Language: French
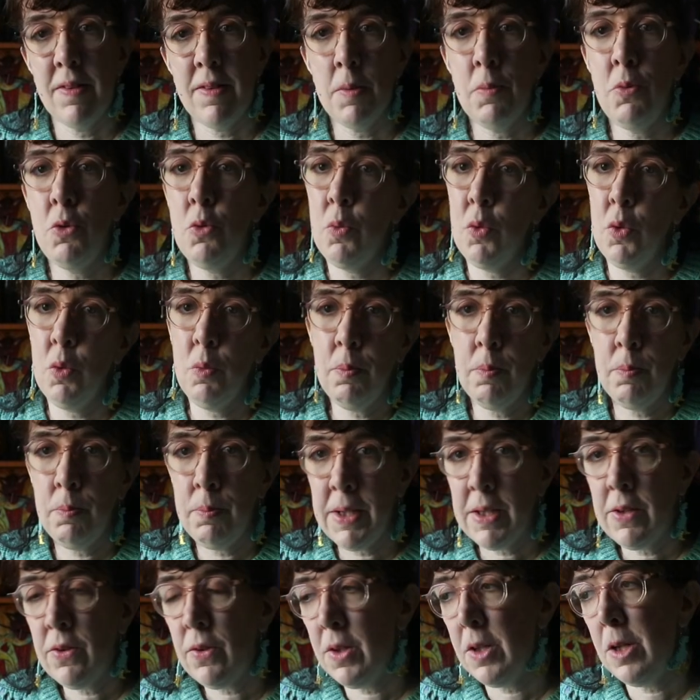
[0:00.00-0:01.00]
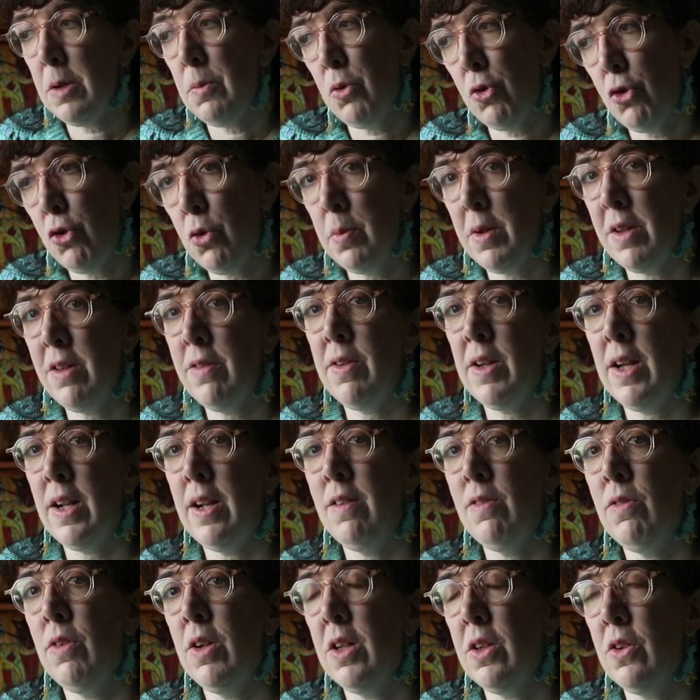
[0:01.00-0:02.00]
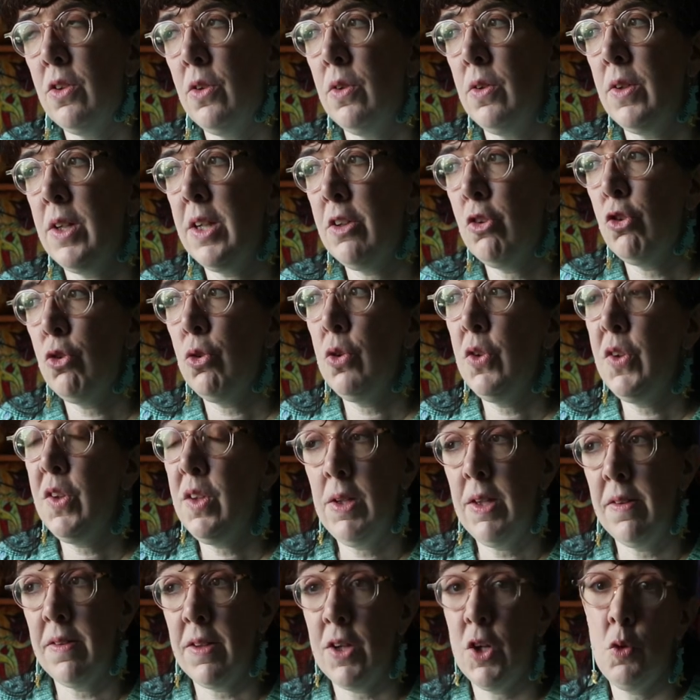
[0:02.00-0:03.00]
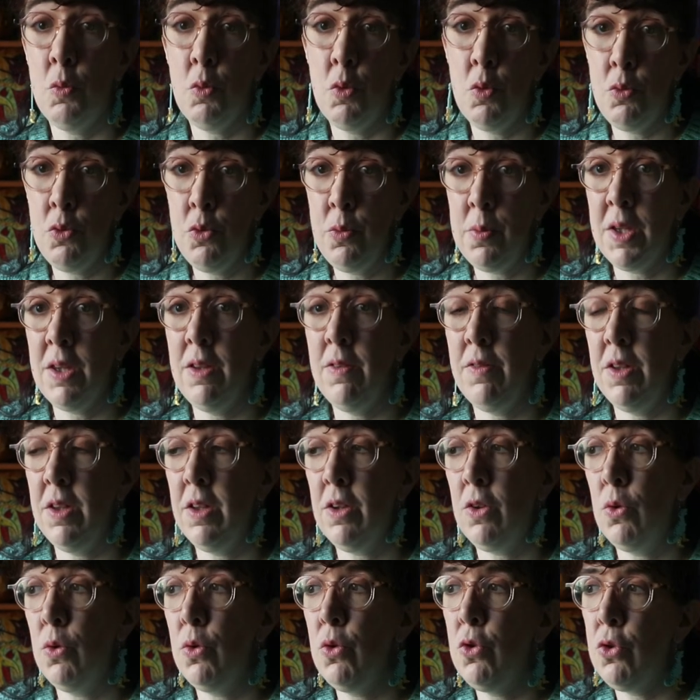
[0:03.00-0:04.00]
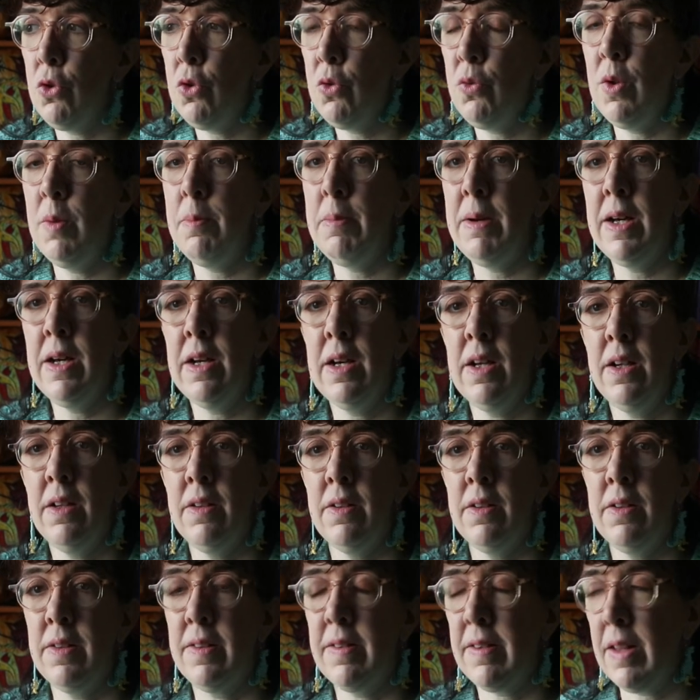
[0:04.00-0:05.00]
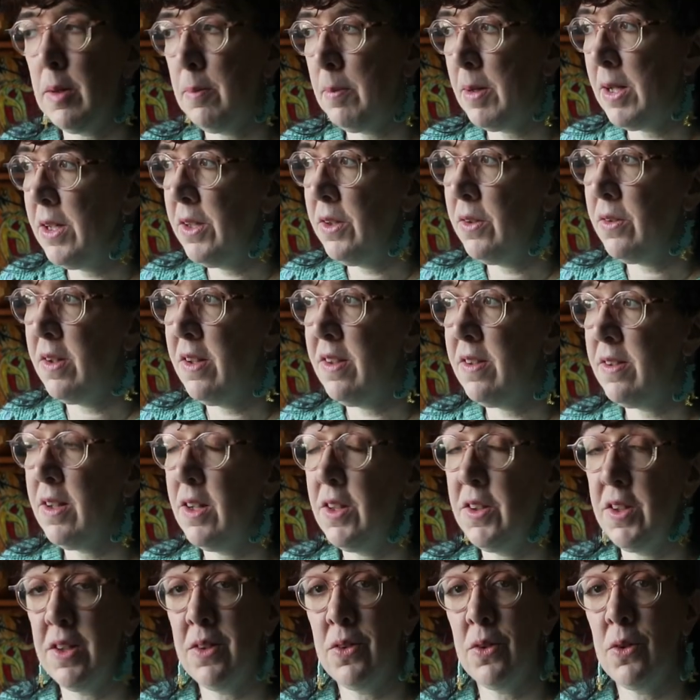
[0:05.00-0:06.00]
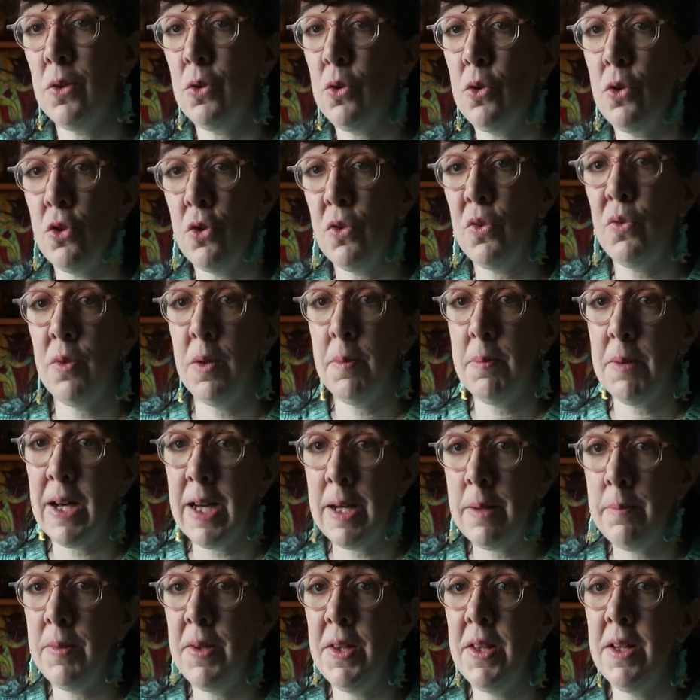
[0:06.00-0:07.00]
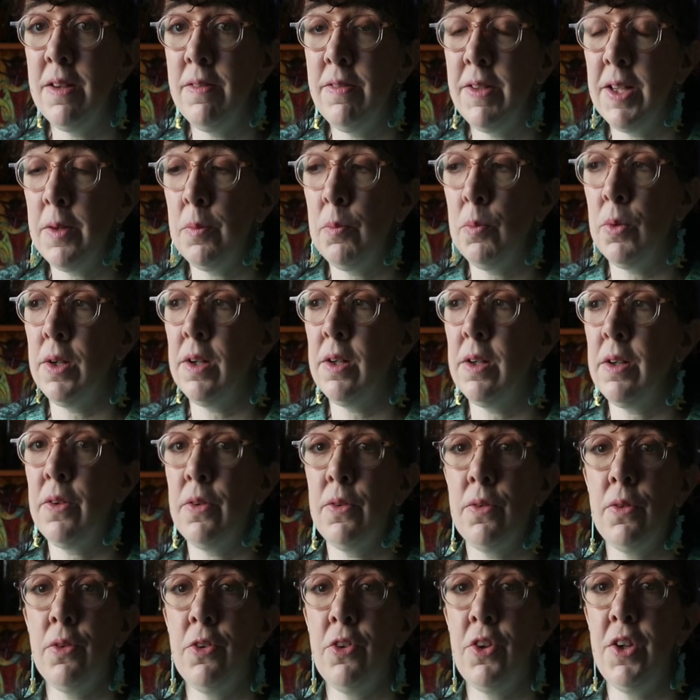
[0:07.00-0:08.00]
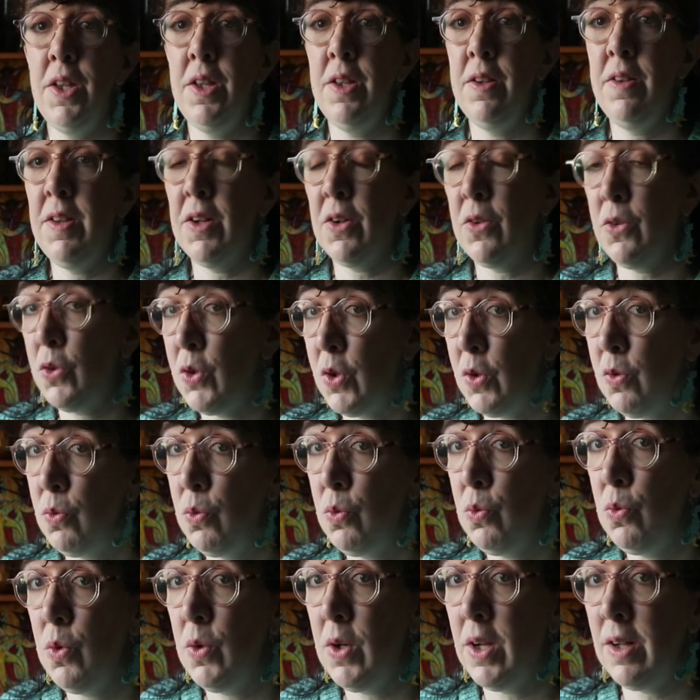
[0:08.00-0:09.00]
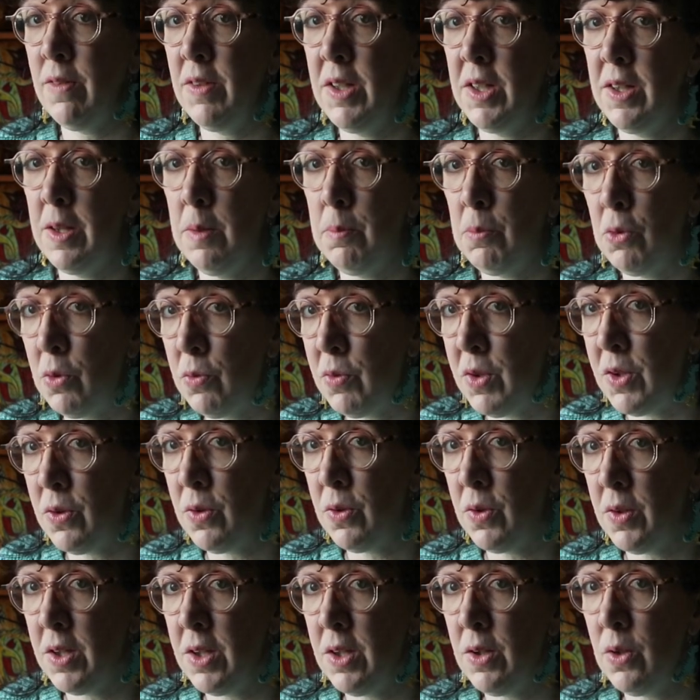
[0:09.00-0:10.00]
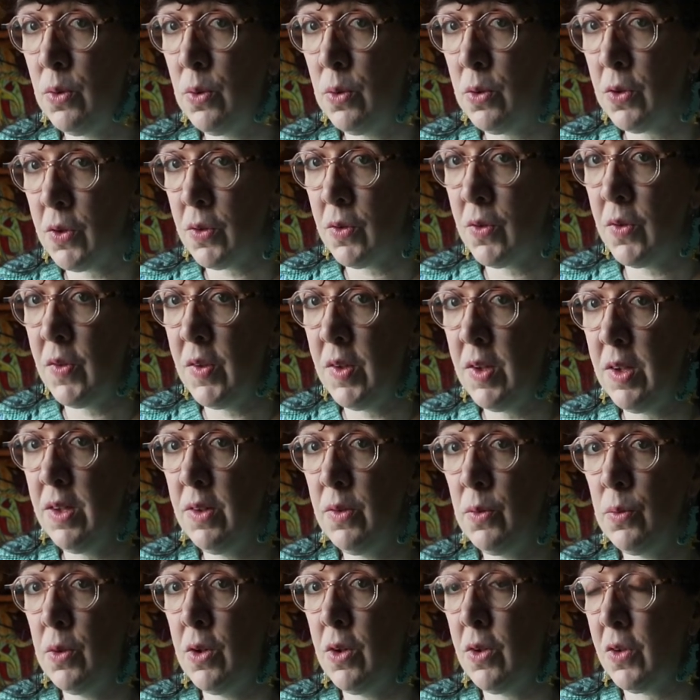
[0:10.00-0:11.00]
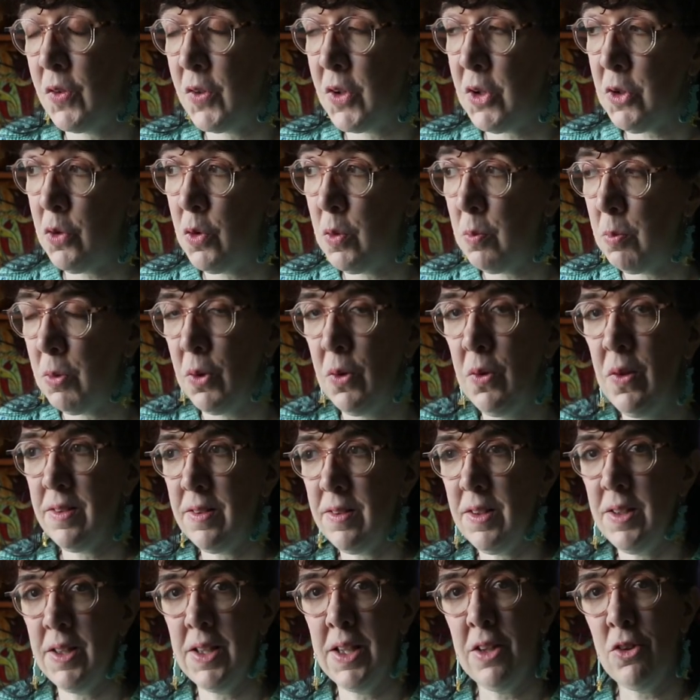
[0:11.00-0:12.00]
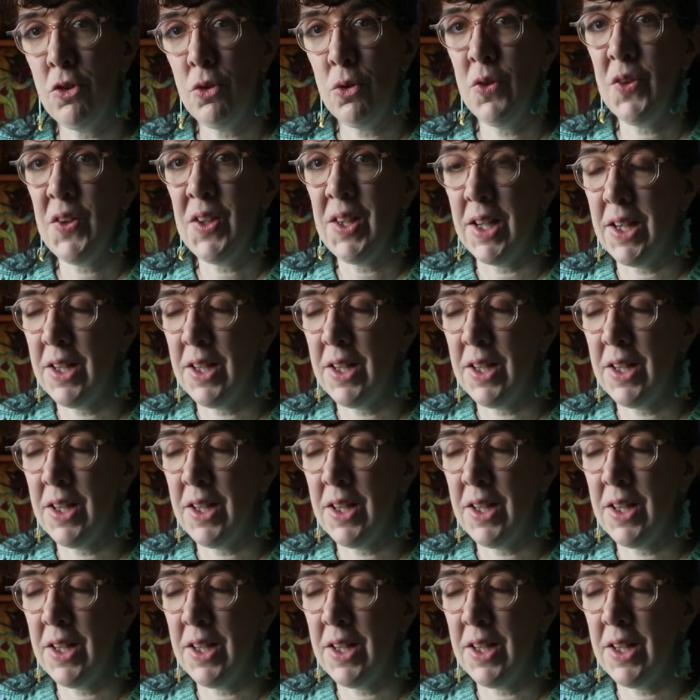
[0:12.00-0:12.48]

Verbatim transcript: Simplement, personnellement, je préfère l'avoir dans quelque chose qui sera un peu plus privé, que je ne vais pas euh, trimballer dans les salles d'attente, que je ne vais pas amener avec moi quand j'ai des rendez-vous avec des professionnels de santé ou de l'enseignement. C'est quelque chose qui